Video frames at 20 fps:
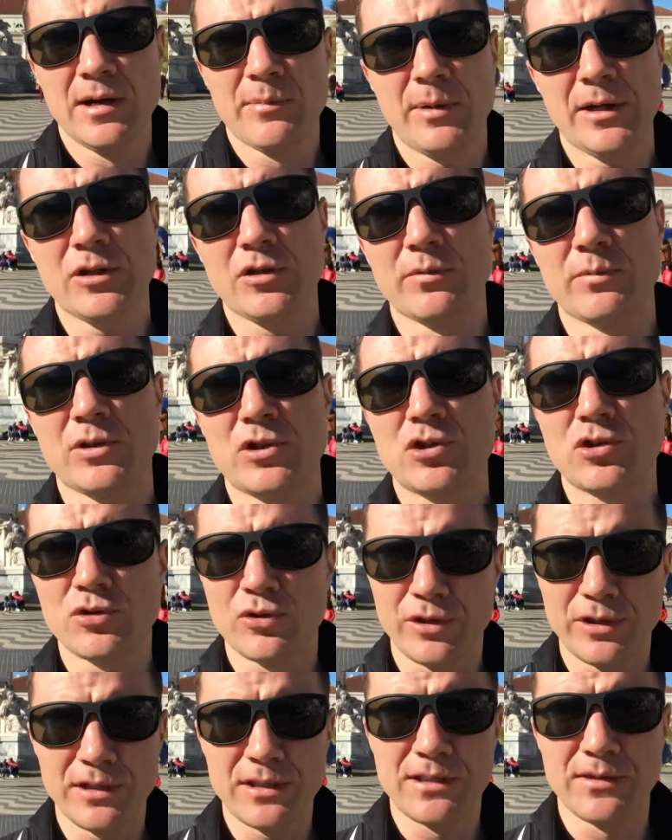потом
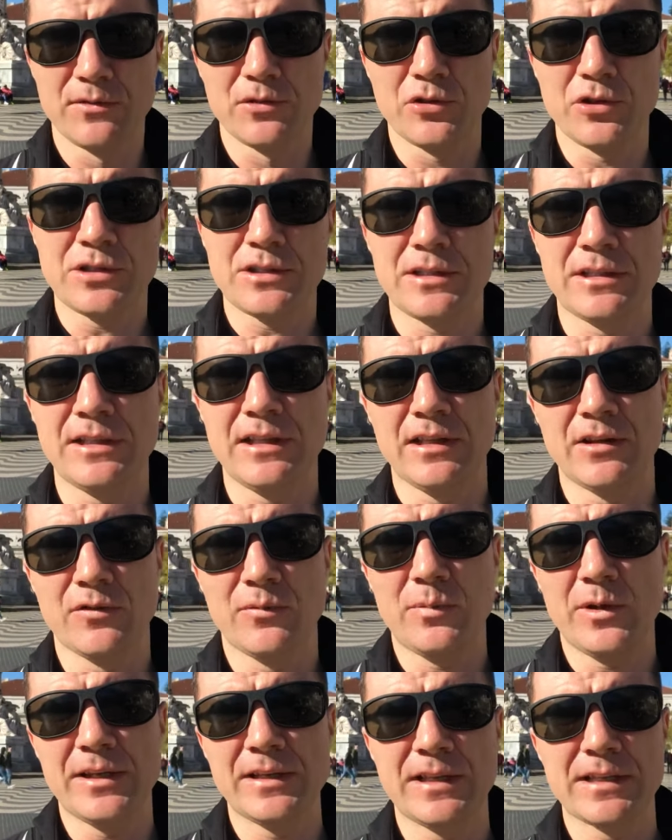еще на 90 дней на
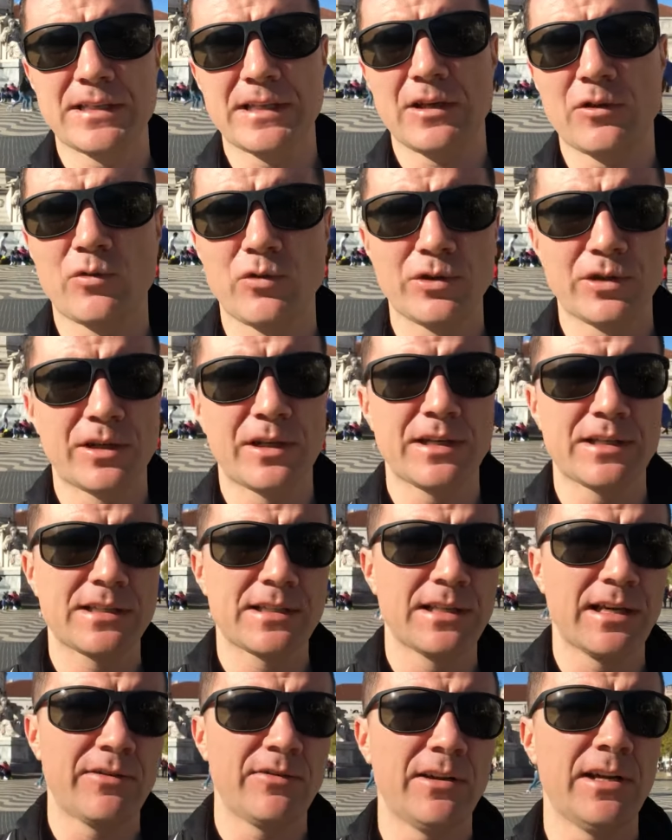вполне законных
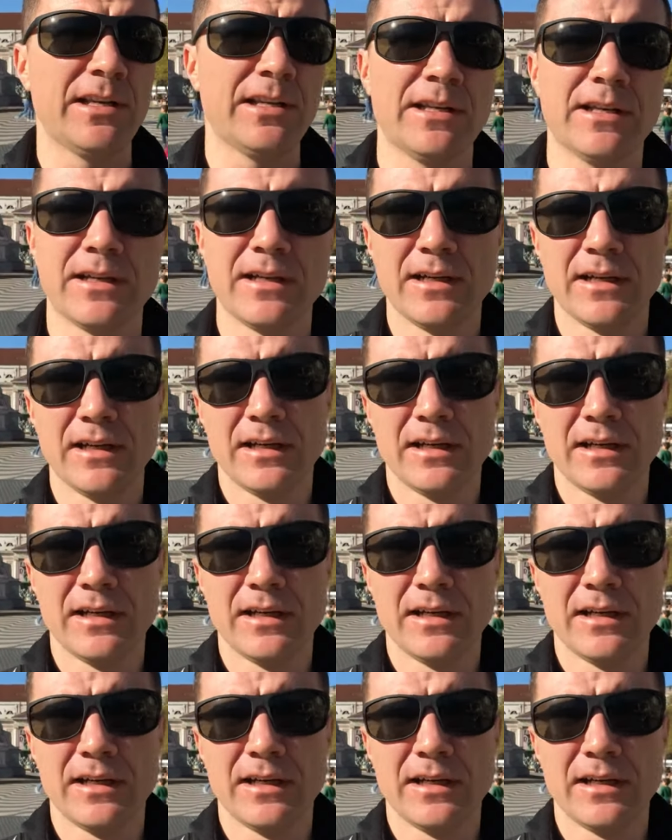основаниях.